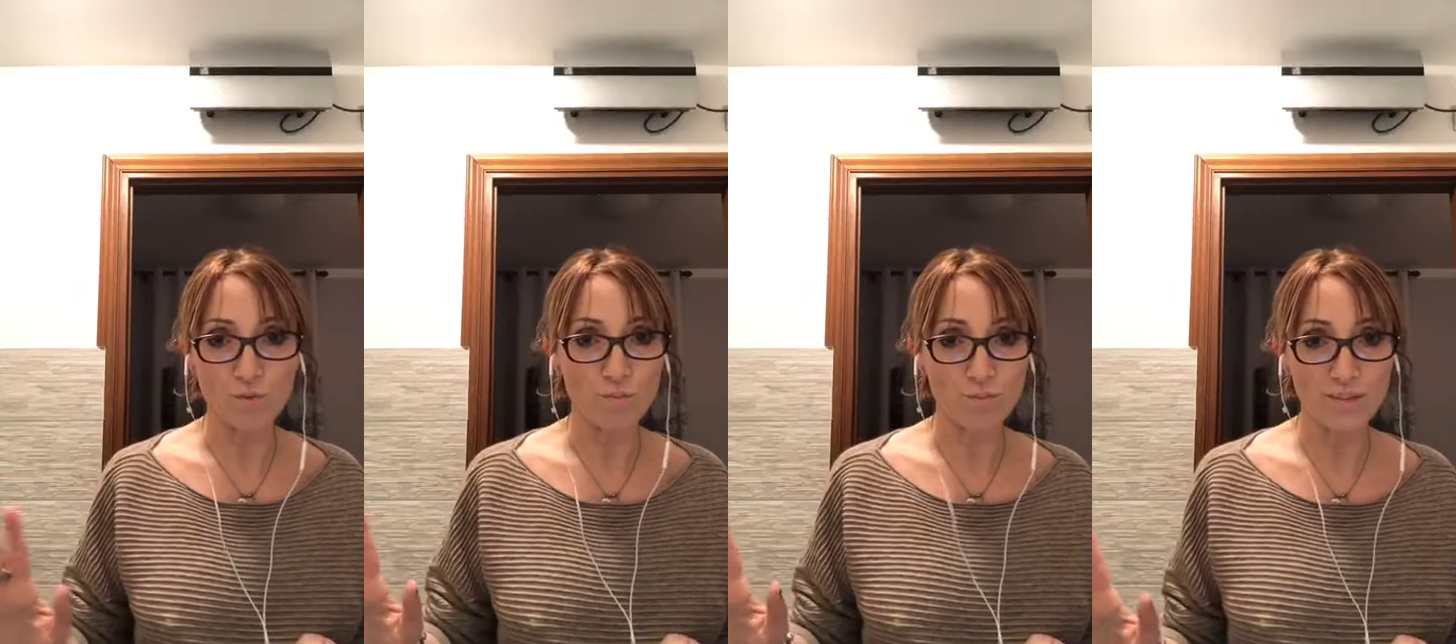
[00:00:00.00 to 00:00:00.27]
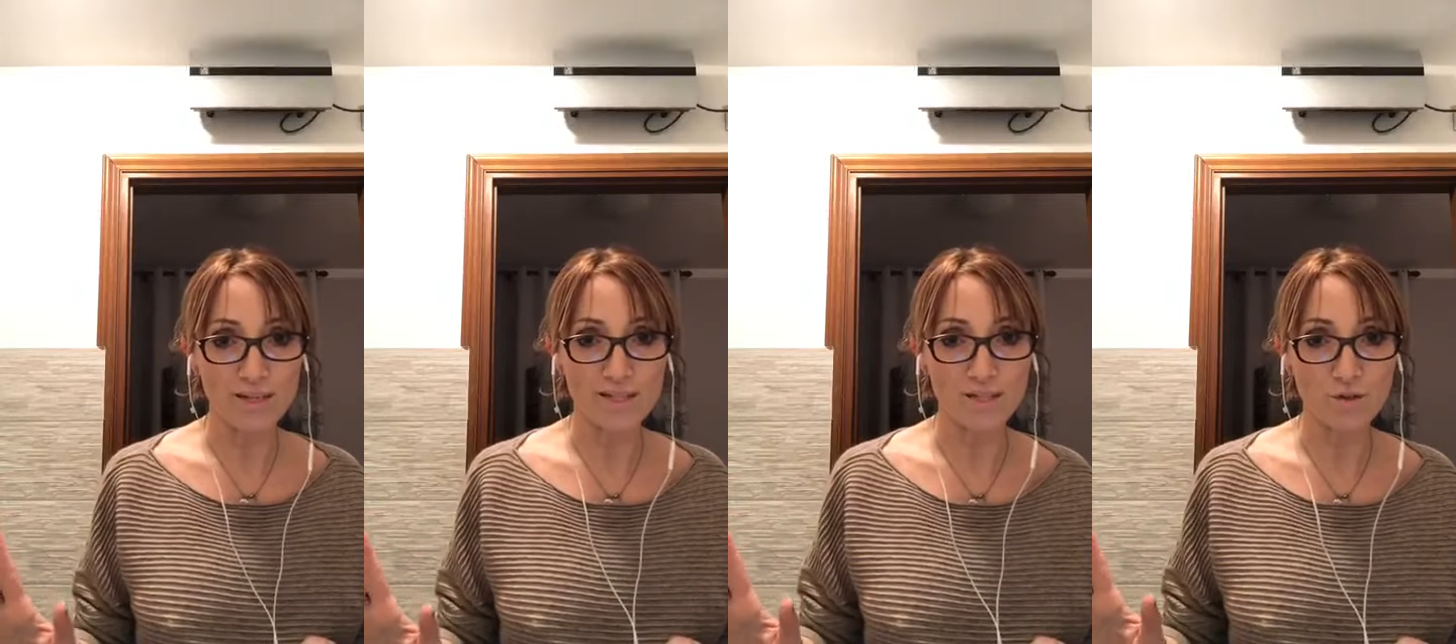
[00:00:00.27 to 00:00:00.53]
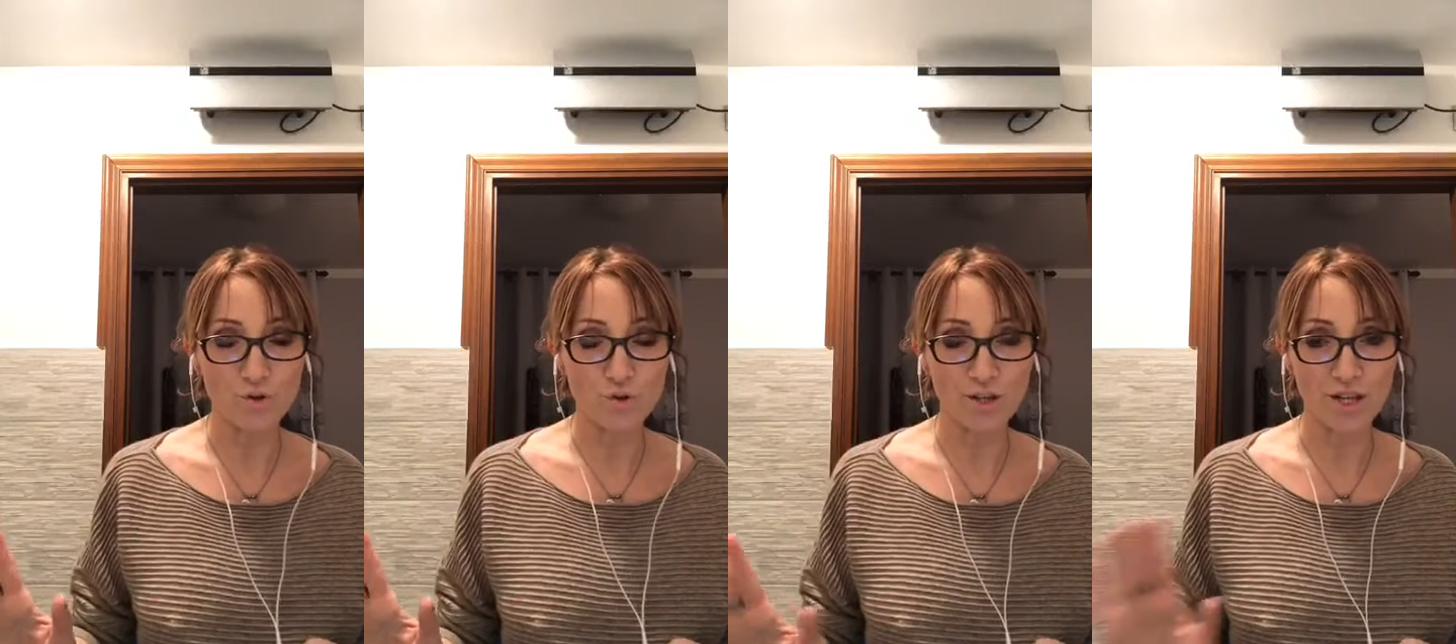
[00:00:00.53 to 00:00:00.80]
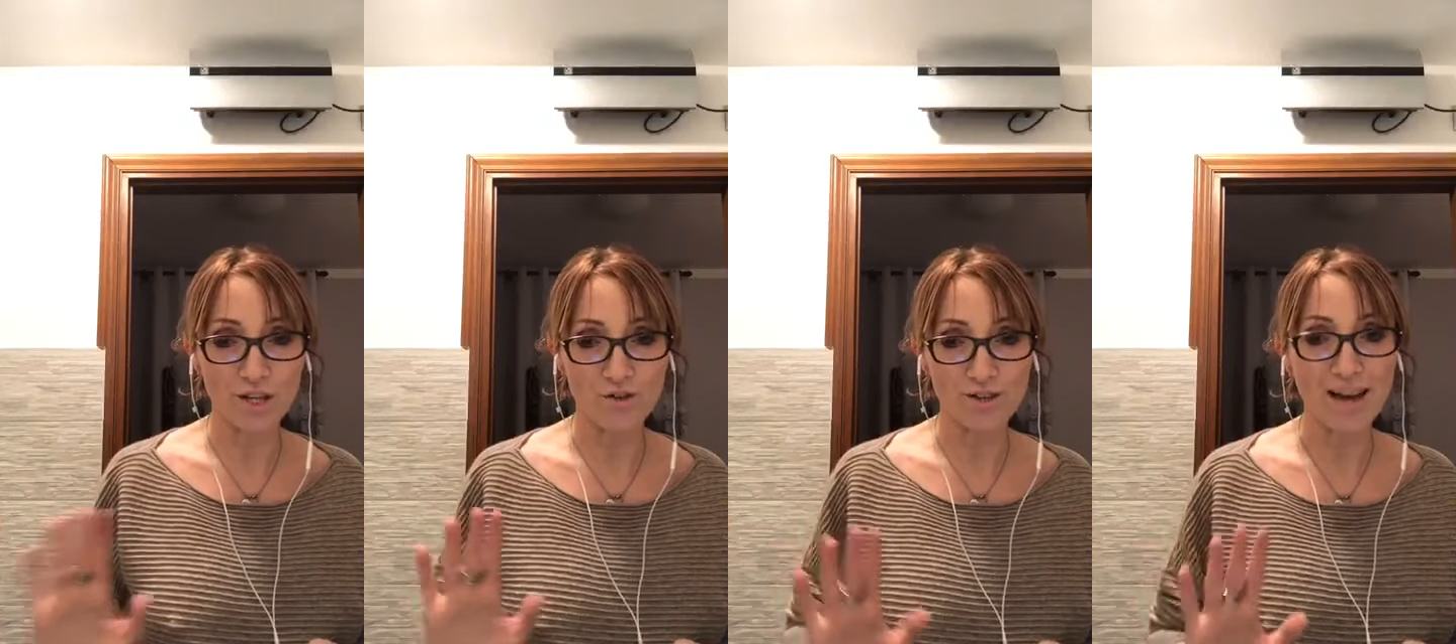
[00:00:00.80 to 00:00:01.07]
un medico
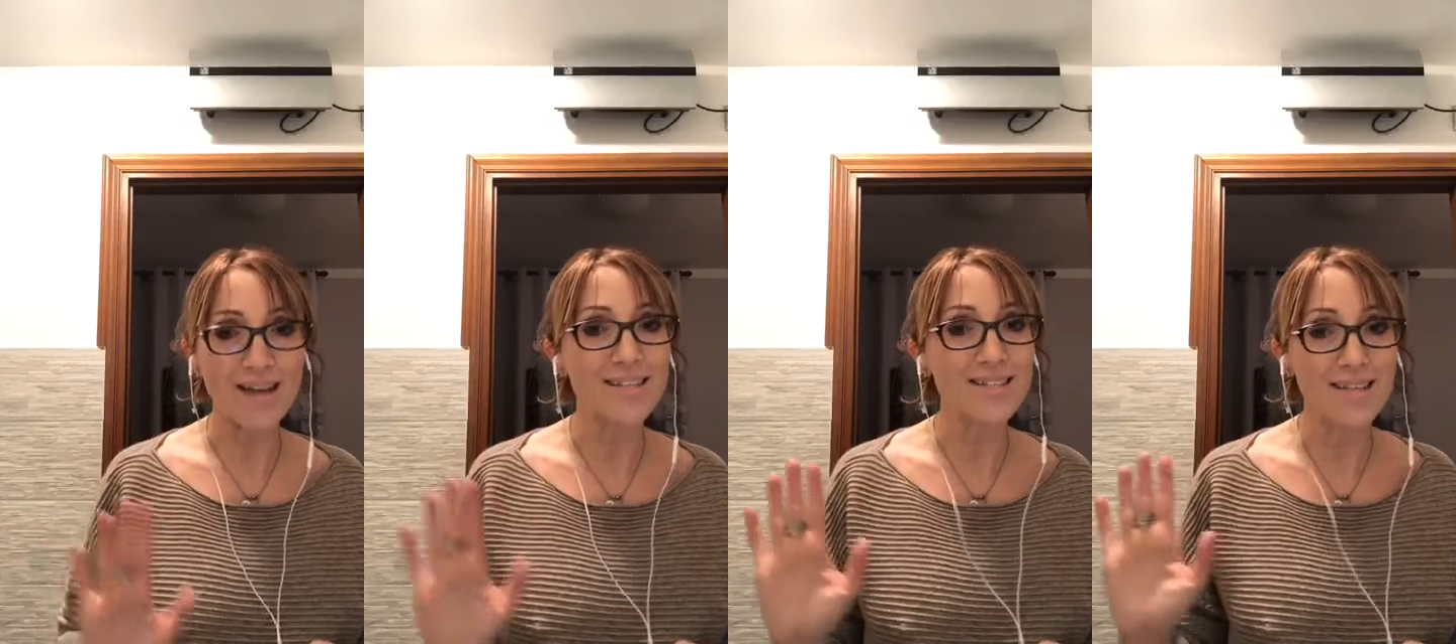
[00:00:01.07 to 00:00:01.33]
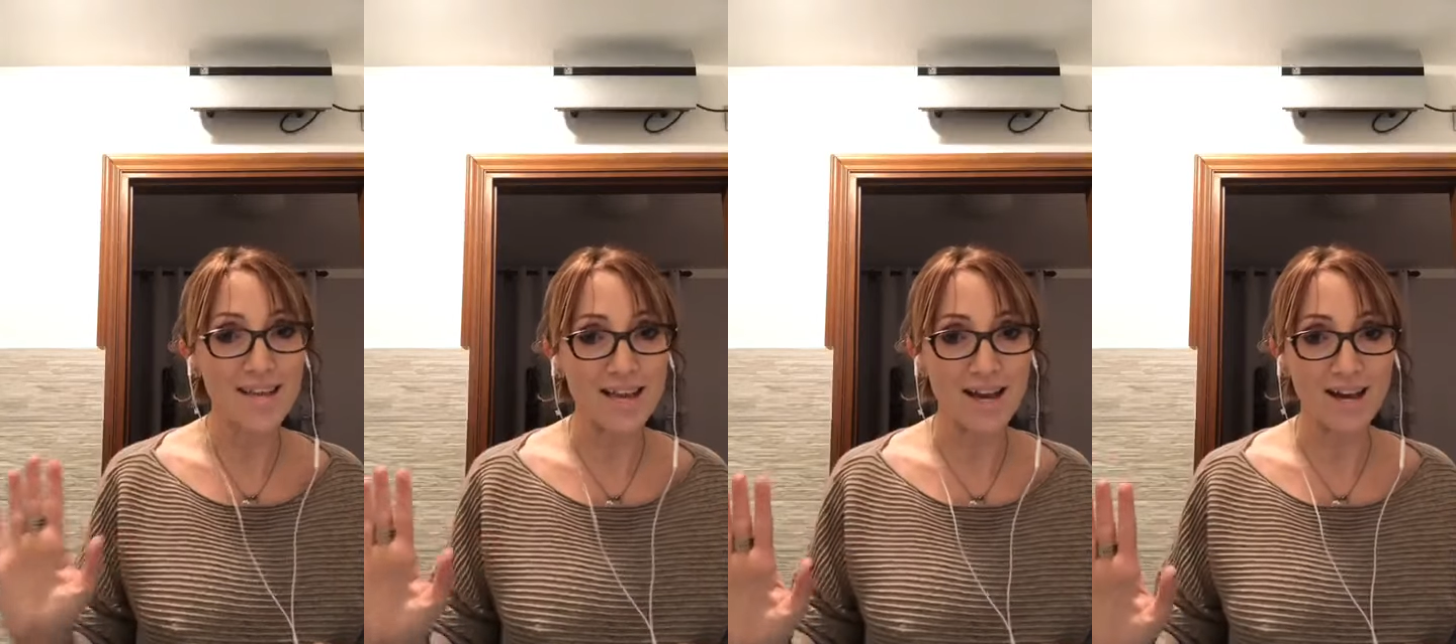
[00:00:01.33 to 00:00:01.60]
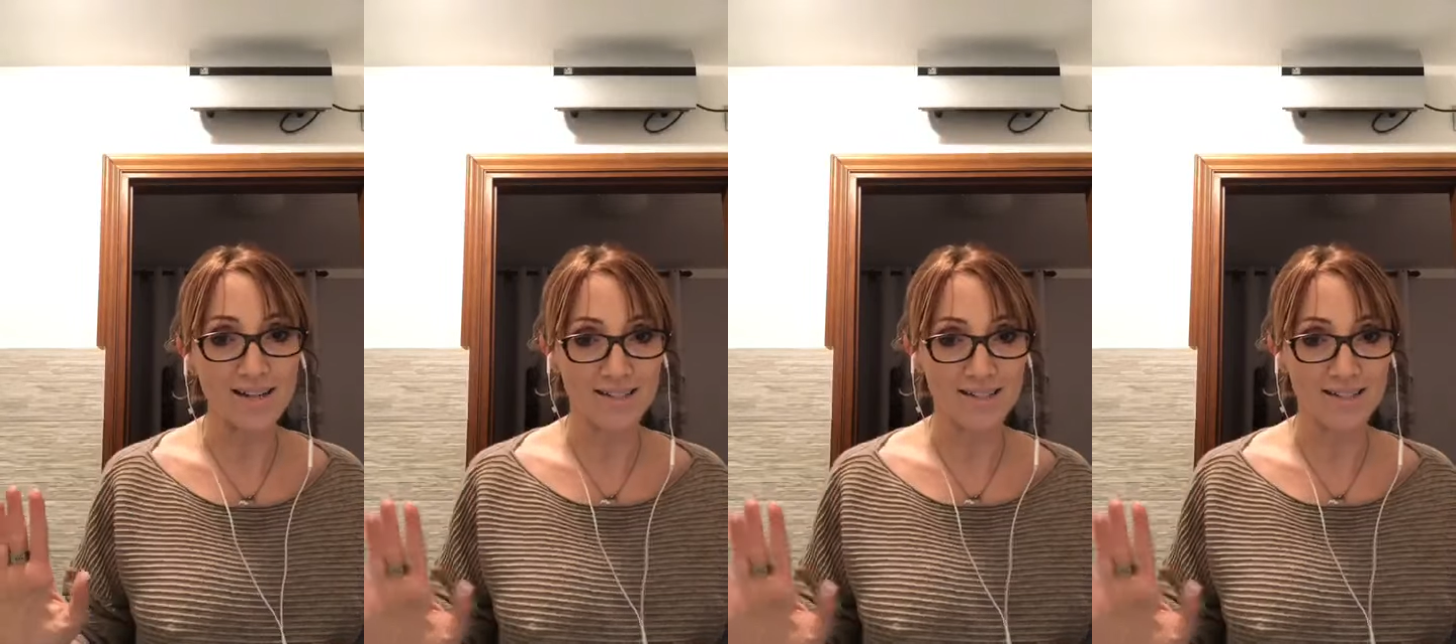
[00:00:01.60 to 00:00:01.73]
che non ha idea